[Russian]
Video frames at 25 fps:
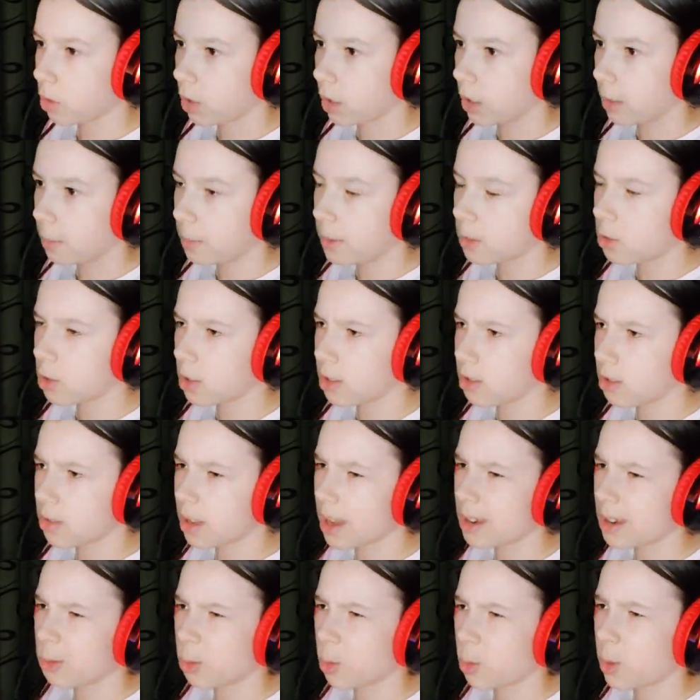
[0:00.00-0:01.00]
кирпич, я не
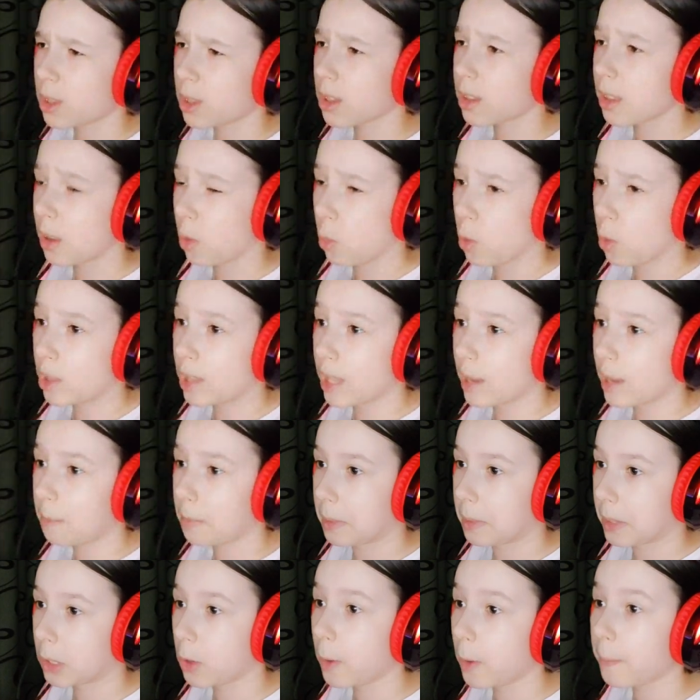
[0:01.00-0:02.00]
знаю, что это такое
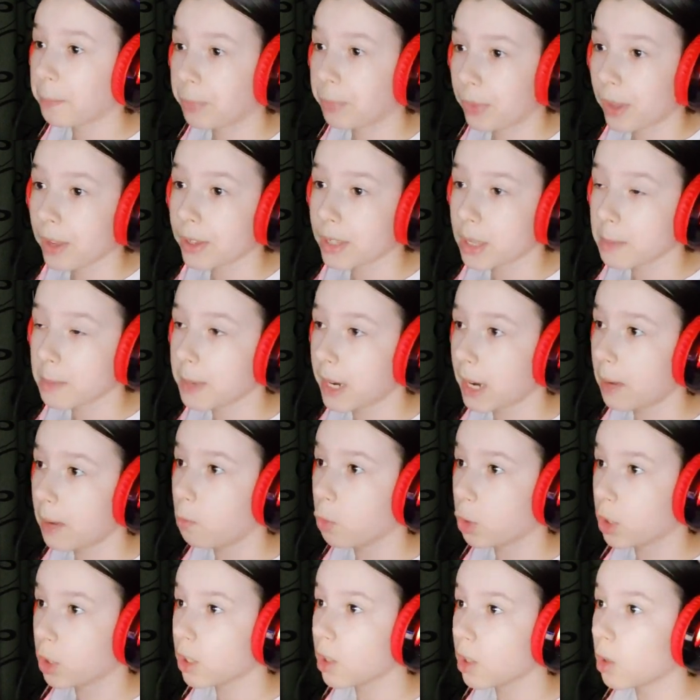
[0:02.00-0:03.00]
темпл, но
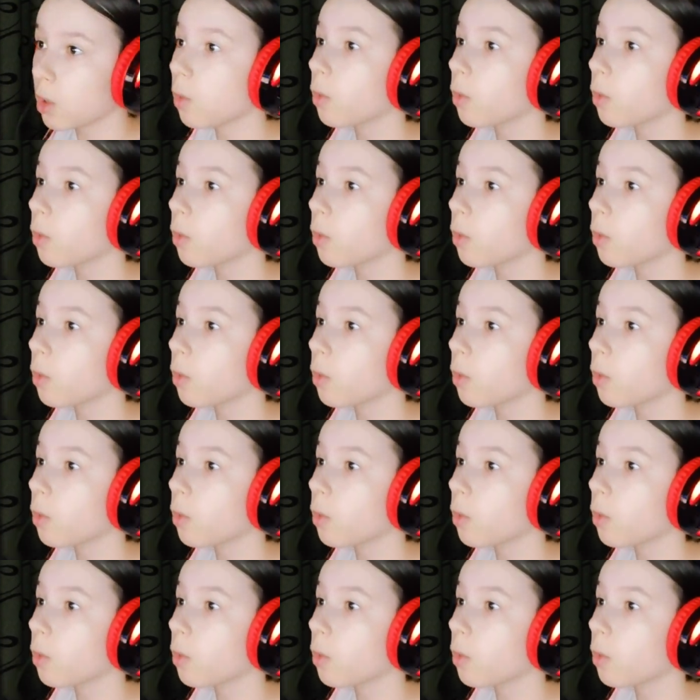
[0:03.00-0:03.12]
собираем вот этот